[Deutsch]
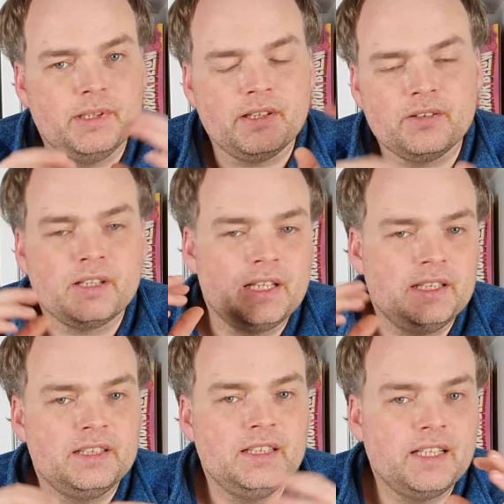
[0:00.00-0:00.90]
Man ist also eine
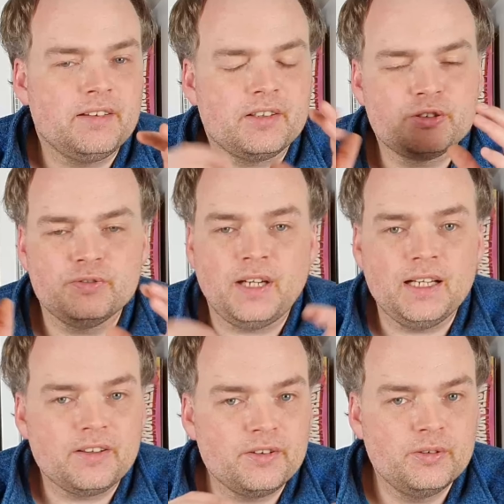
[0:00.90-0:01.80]
Intelligenz der Stufe
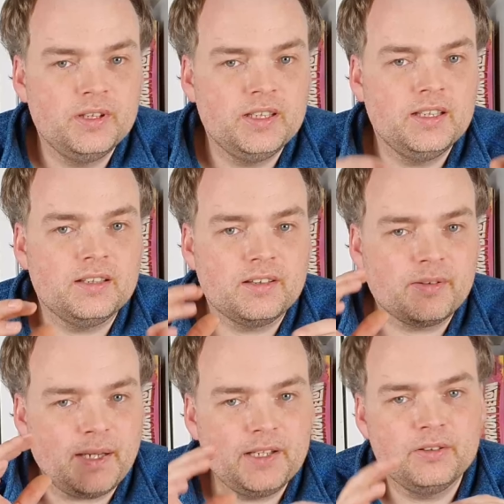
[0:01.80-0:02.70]
1, 0,
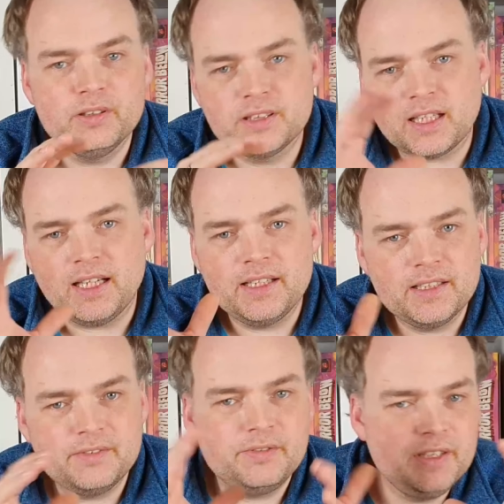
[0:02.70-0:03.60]
2, 0,
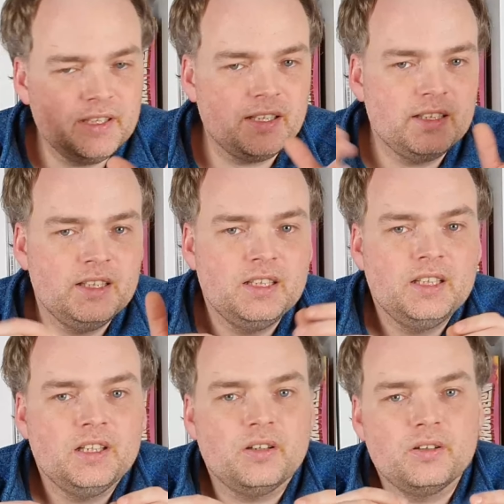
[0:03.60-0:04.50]
3, 4
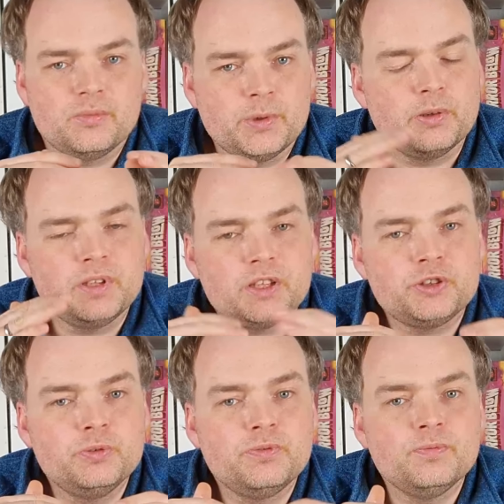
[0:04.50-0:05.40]
und mit
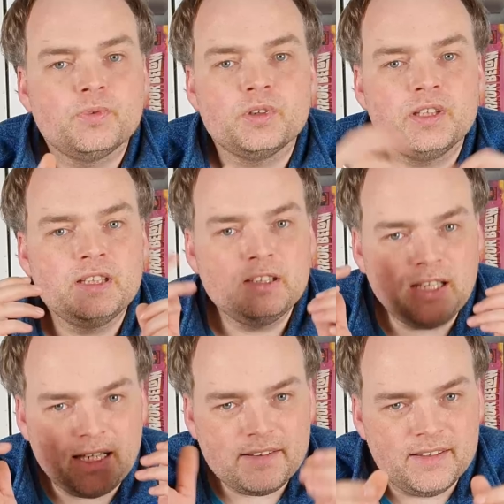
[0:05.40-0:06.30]
Unterstufen und die
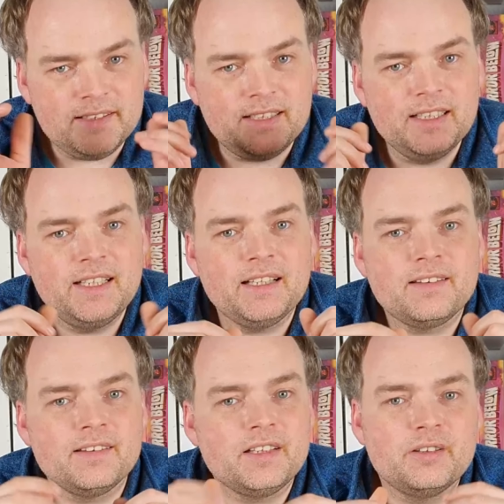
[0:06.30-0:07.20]
kleinsten
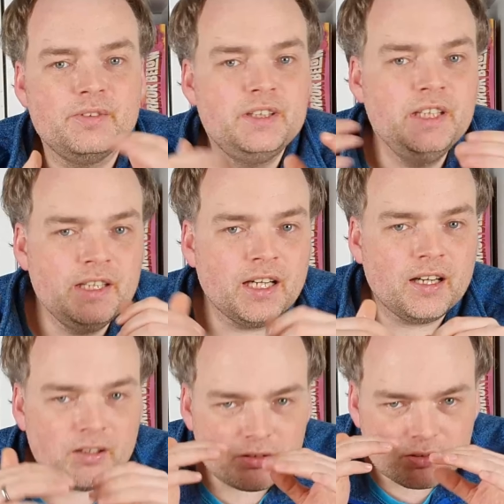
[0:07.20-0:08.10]
Intelligenzen sind dann irgendwie
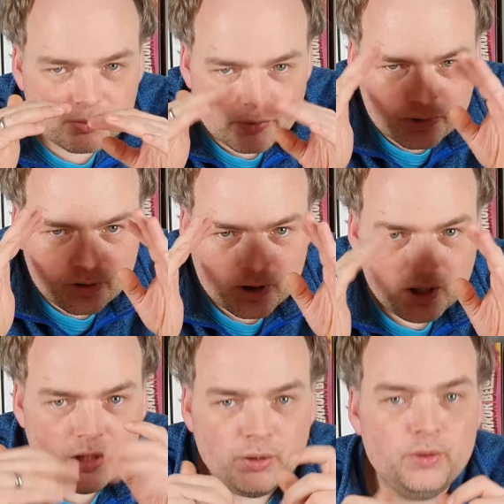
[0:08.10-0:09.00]
Diener und umso
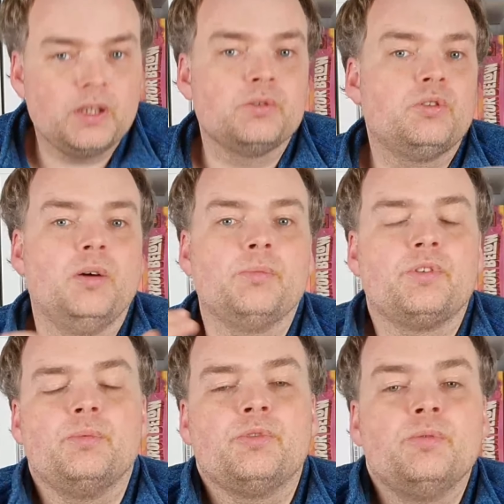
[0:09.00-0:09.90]
höher du
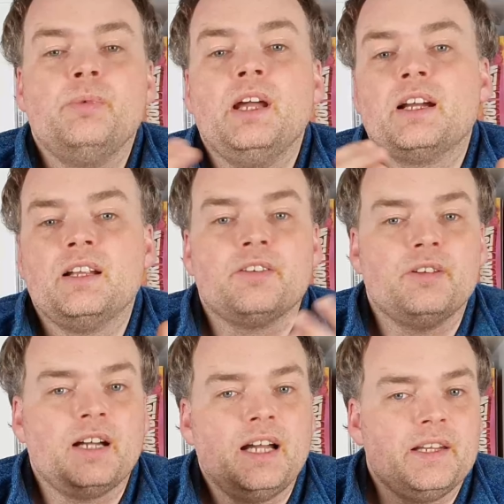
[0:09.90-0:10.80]
kommst, umso mehr kannst
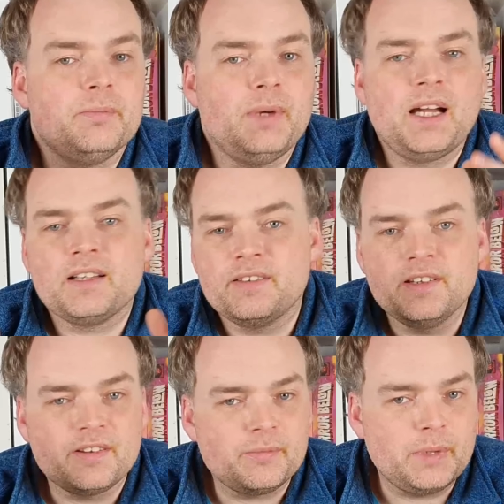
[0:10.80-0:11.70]
du erreichen, Macht
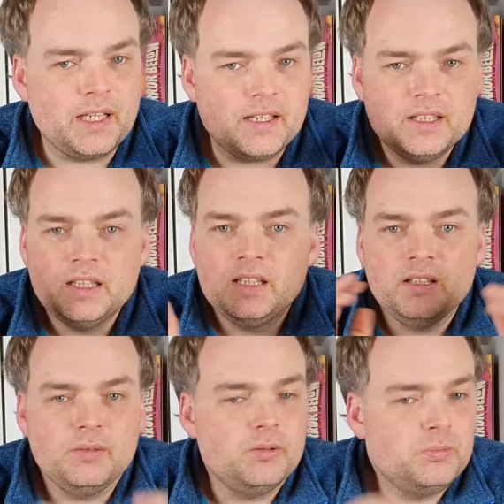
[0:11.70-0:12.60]
siehst mehr.
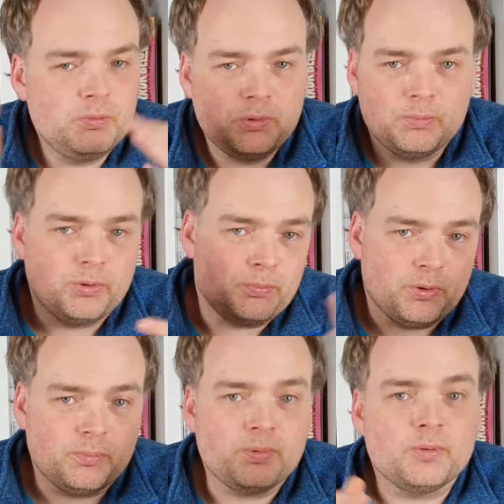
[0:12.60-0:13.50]
Blub, blub, blub,
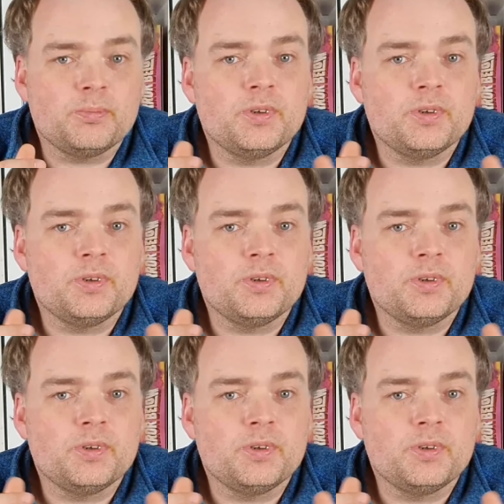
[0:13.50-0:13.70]
blub, blub.